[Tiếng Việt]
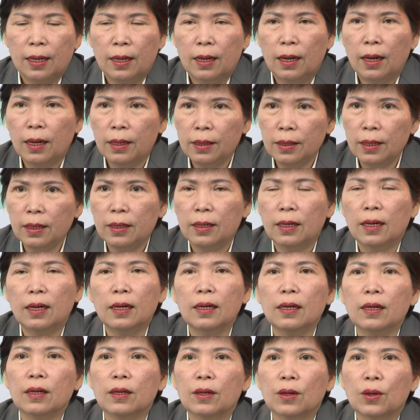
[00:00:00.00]
hơn
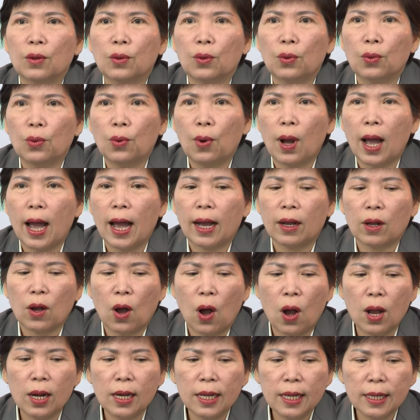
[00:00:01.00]
nữa khoa
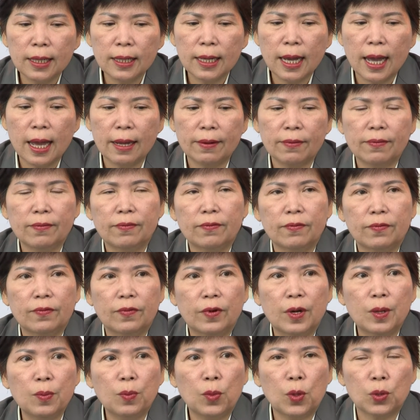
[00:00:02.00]
có liên kết
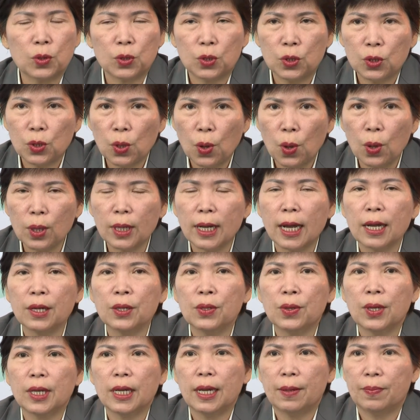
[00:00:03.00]
với một số các
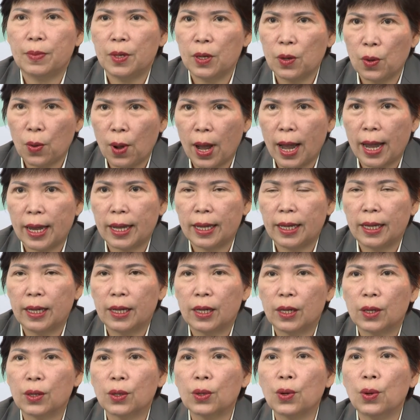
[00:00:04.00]
doanh nghiệp nước ngoài
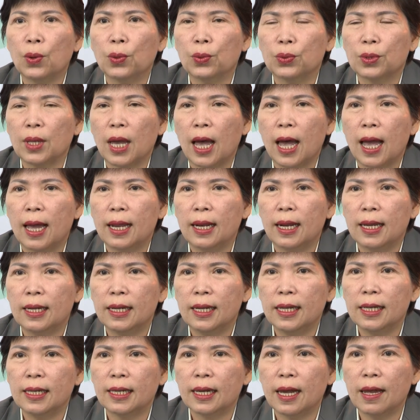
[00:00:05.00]
cụ thể là
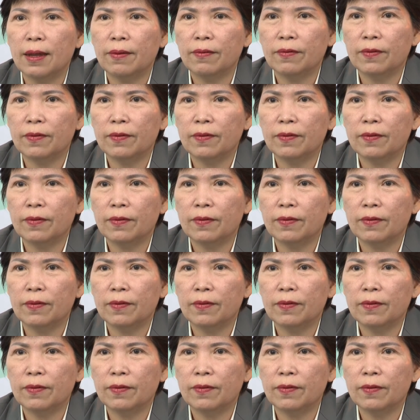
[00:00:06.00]
liên kết